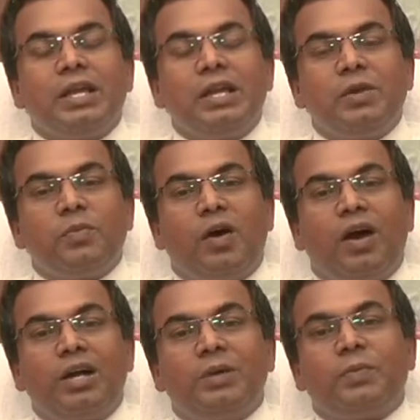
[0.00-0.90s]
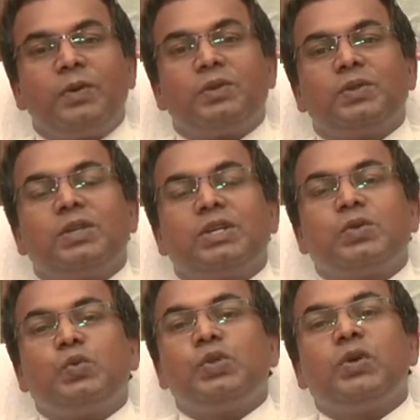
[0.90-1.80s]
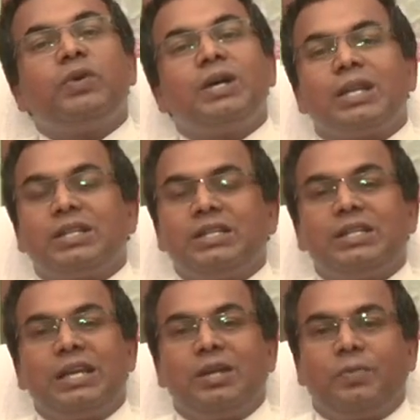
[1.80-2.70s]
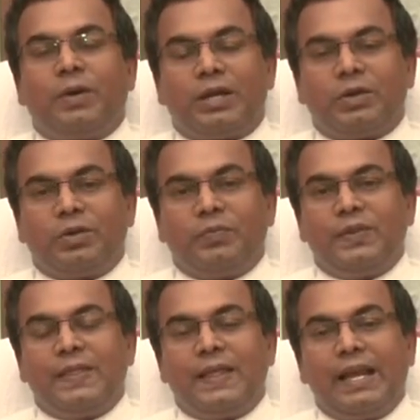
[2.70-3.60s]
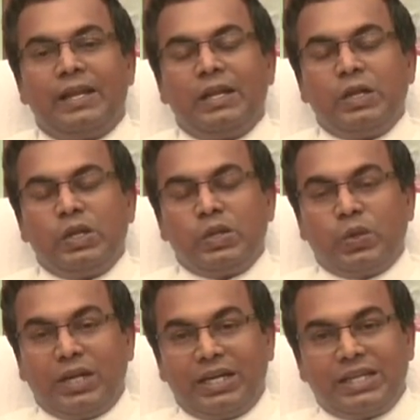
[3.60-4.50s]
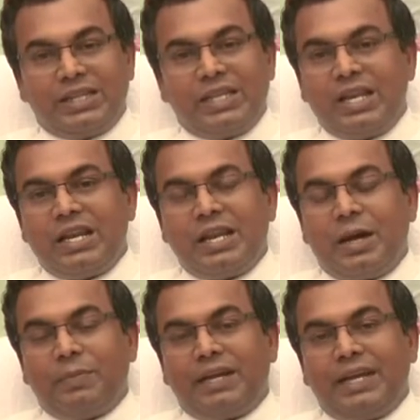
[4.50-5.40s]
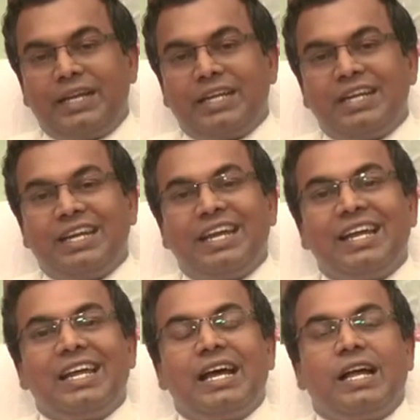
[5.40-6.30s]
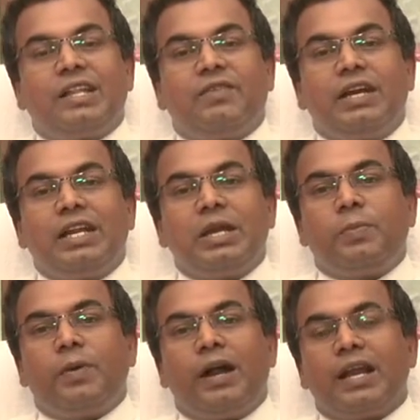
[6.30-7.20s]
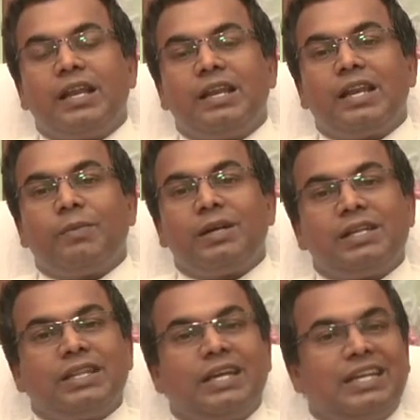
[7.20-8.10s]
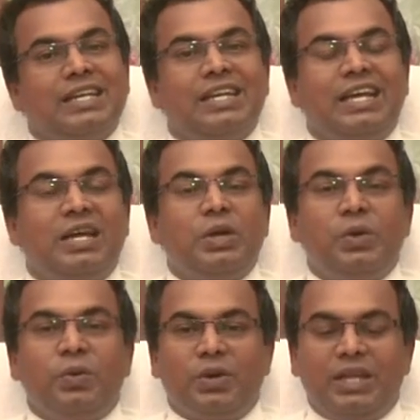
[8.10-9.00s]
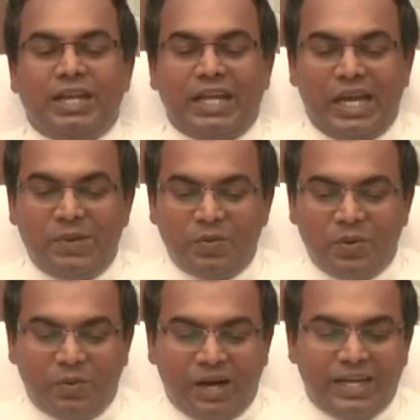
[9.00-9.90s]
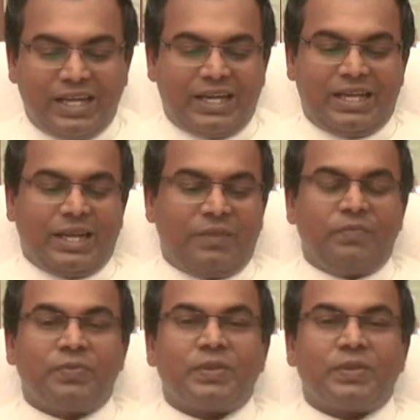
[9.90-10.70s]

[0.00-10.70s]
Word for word: இன்னும் ஆழப்படுத்துவதற்கு உதவுகிறது என்று பார்க்கிறோம் இதுதான் தொடக்கத்தில் நாம் கேட்கின்ற அந்த வருகை பாடல் நமக்கு தருகின்ற ஒரு இறை அனுபவமாக இருக்கிறது